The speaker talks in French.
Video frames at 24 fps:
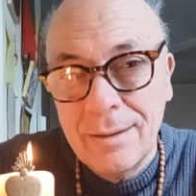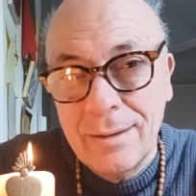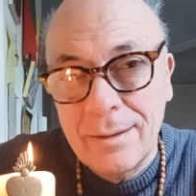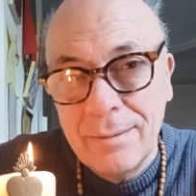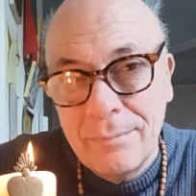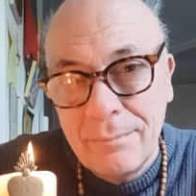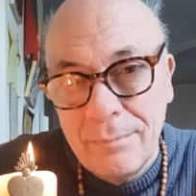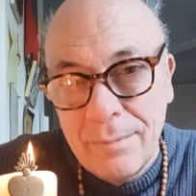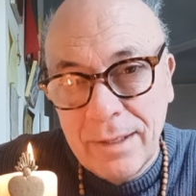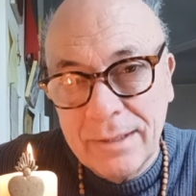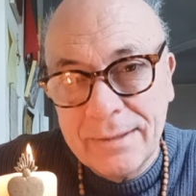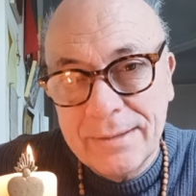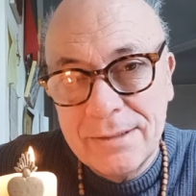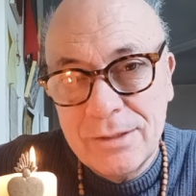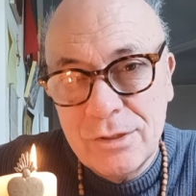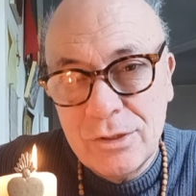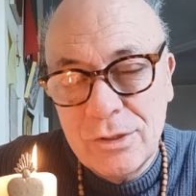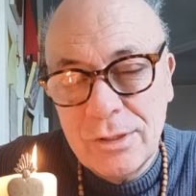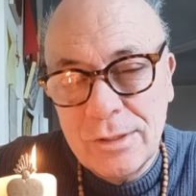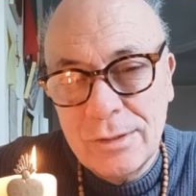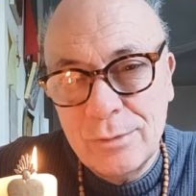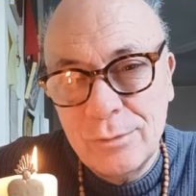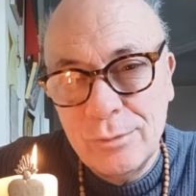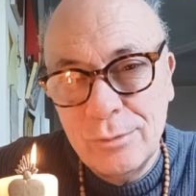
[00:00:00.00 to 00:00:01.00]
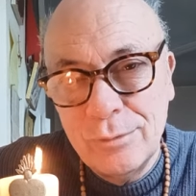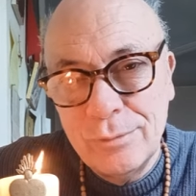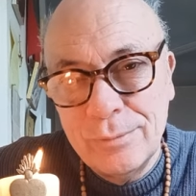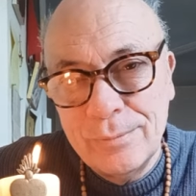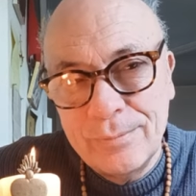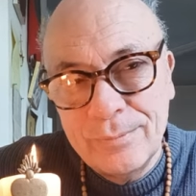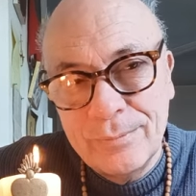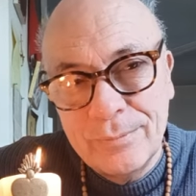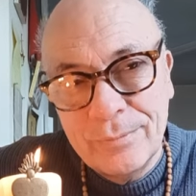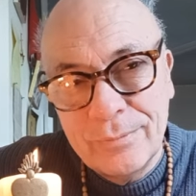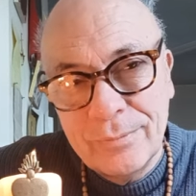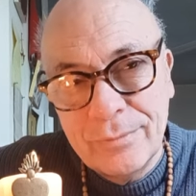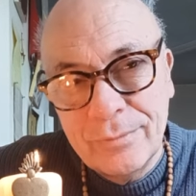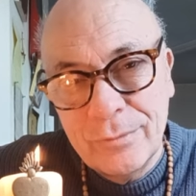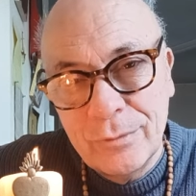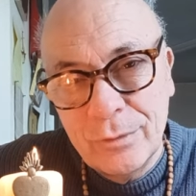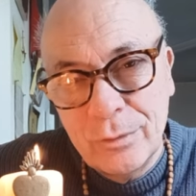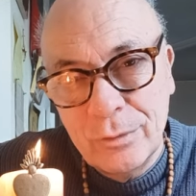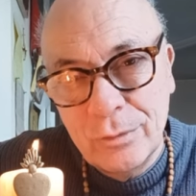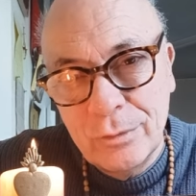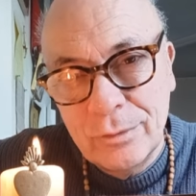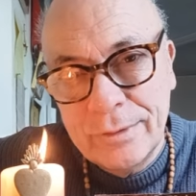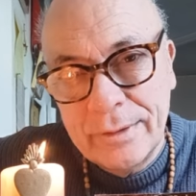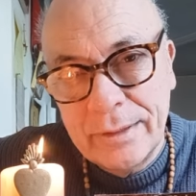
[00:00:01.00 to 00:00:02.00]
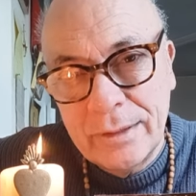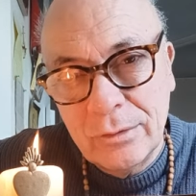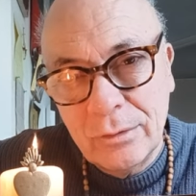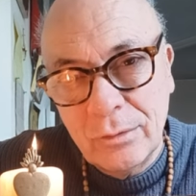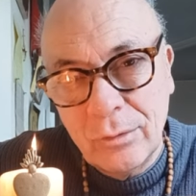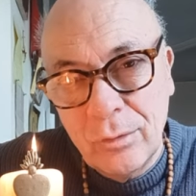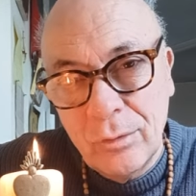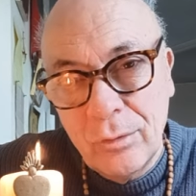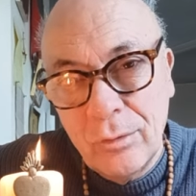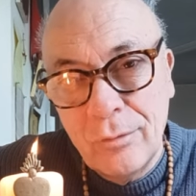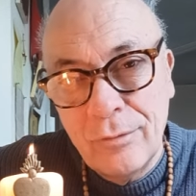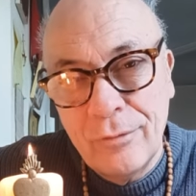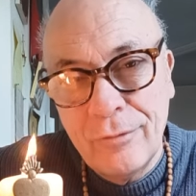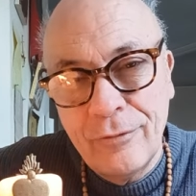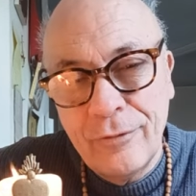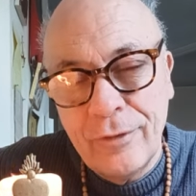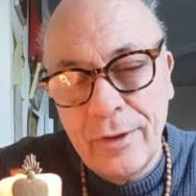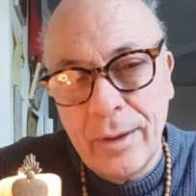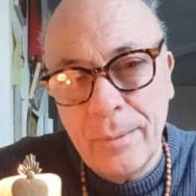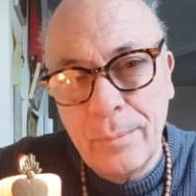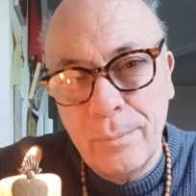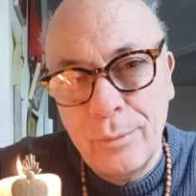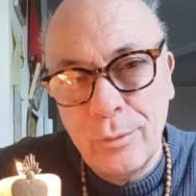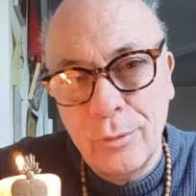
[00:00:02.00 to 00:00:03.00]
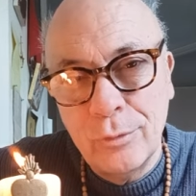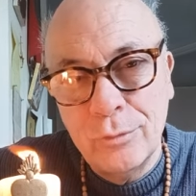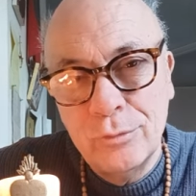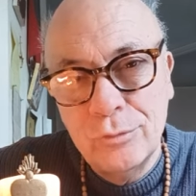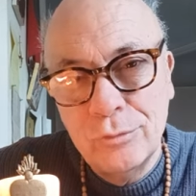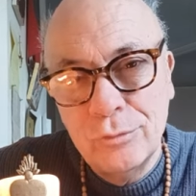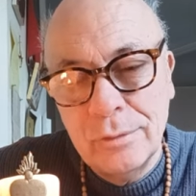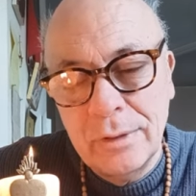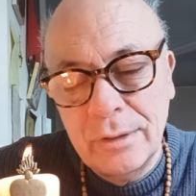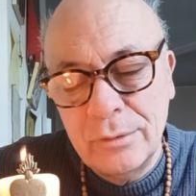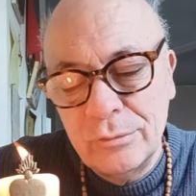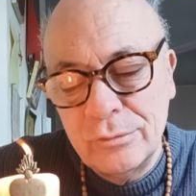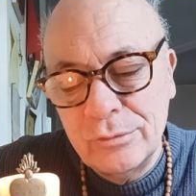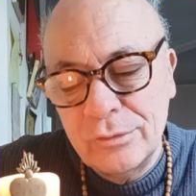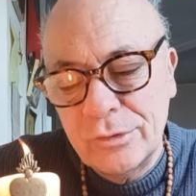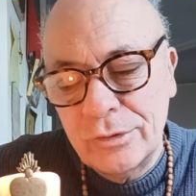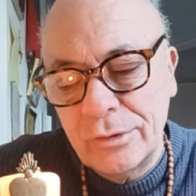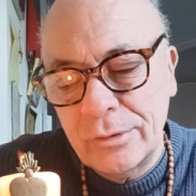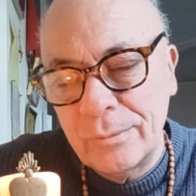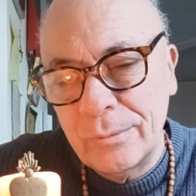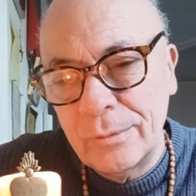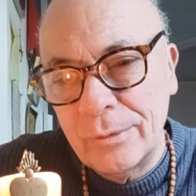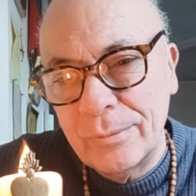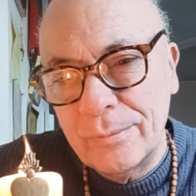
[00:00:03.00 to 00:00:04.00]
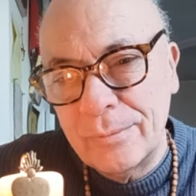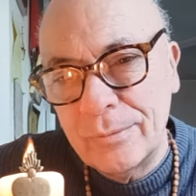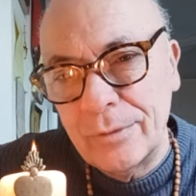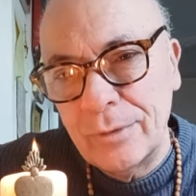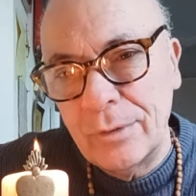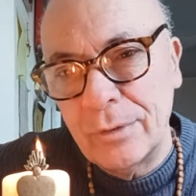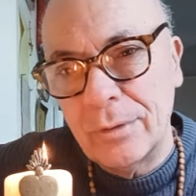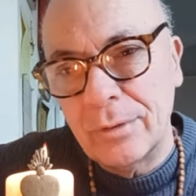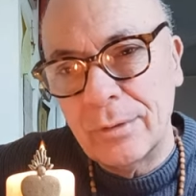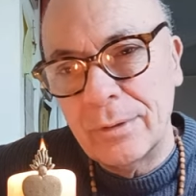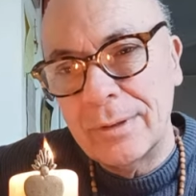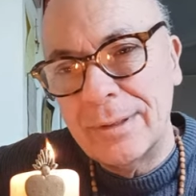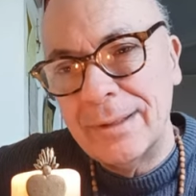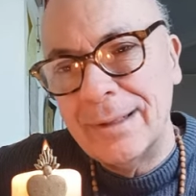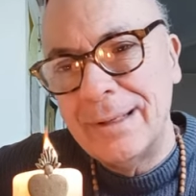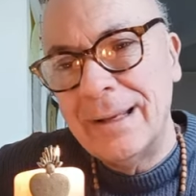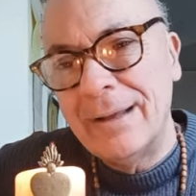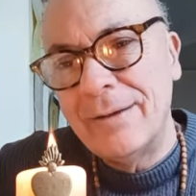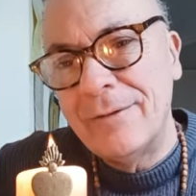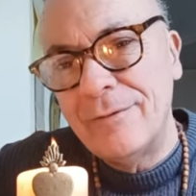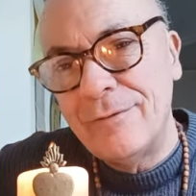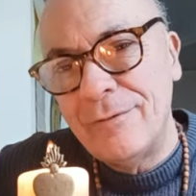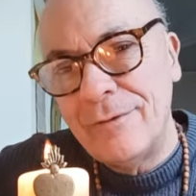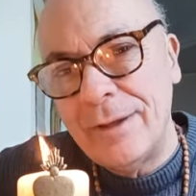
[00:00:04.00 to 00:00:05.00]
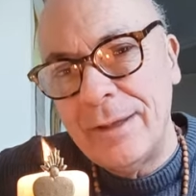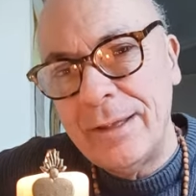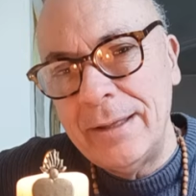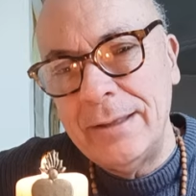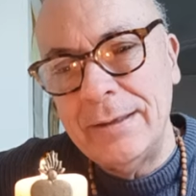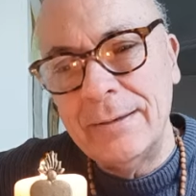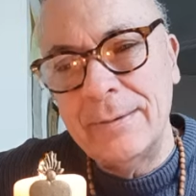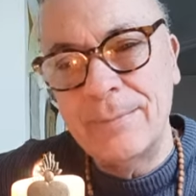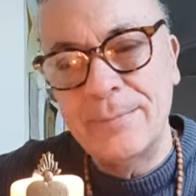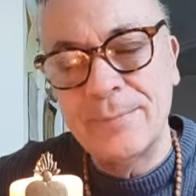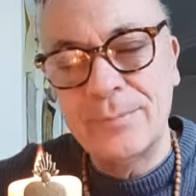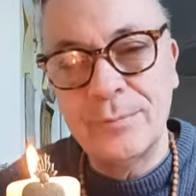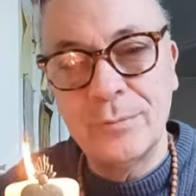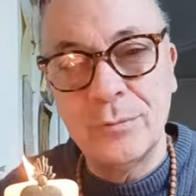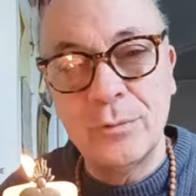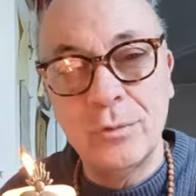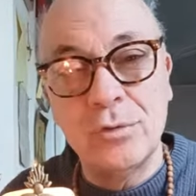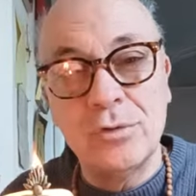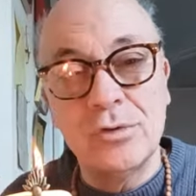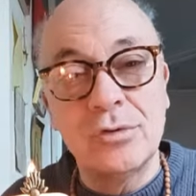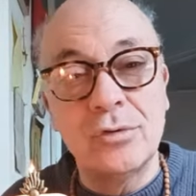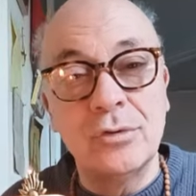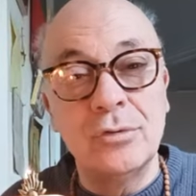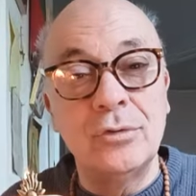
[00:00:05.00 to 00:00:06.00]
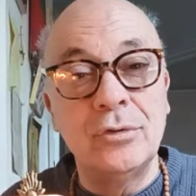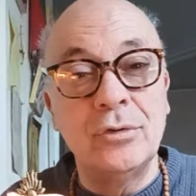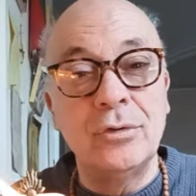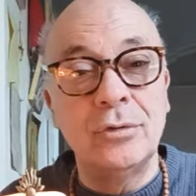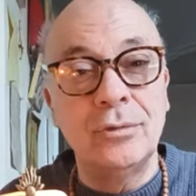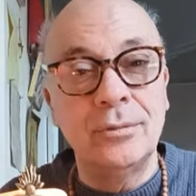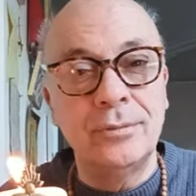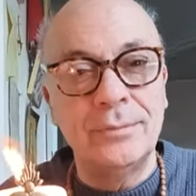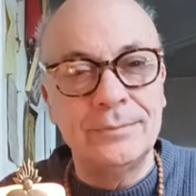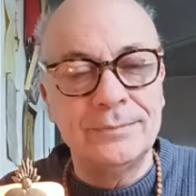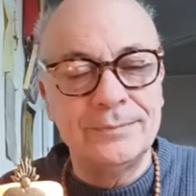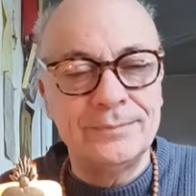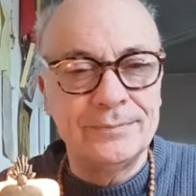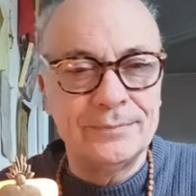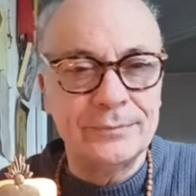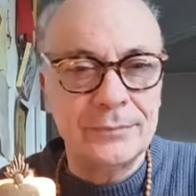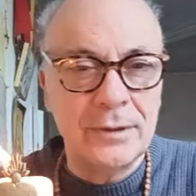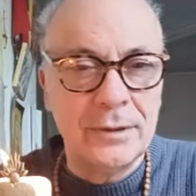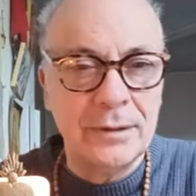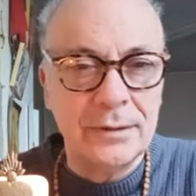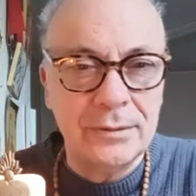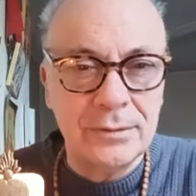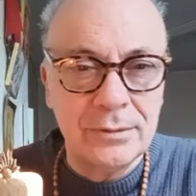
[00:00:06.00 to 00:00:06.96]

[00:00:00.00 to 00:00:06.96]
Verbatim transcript: Merci Jésus de t'être offert pour nous. Là, nous sommes dans la veille de ce don. Hein.